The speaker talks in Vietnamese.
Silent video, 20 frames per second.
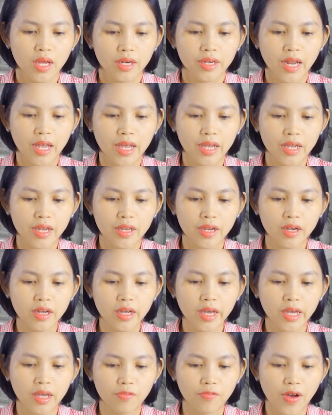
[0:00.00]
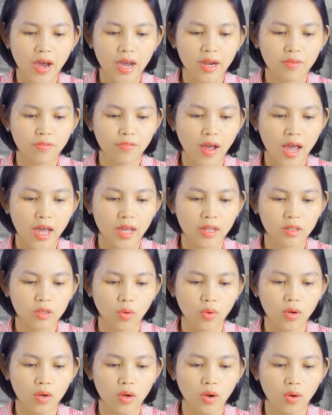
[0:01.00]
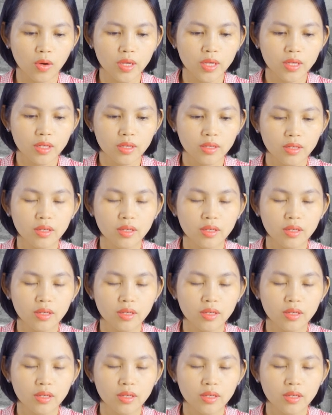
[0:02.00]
Đầy những hình phạt và tội lỗi